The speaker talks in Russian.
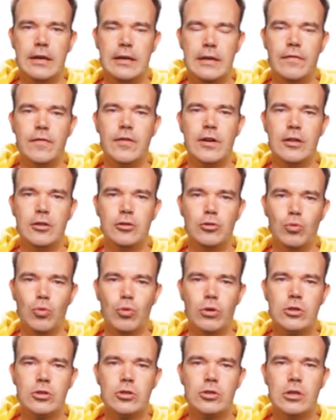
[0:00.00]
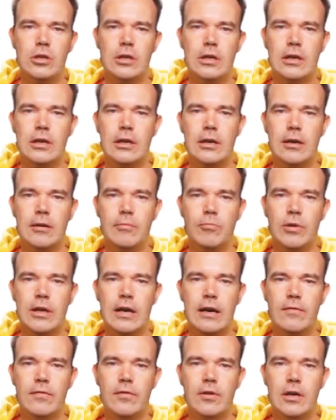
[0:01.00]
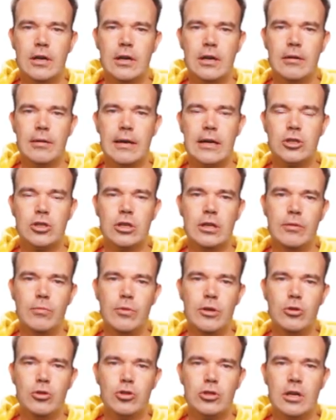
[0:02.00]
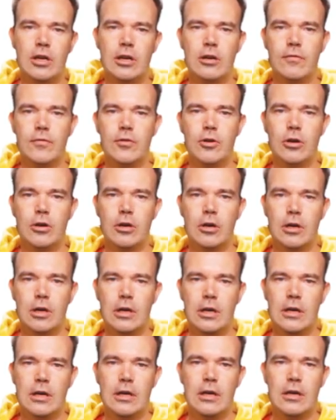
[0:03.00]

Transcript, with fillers: Например, разные Google приложения. Google Docs, Gmail,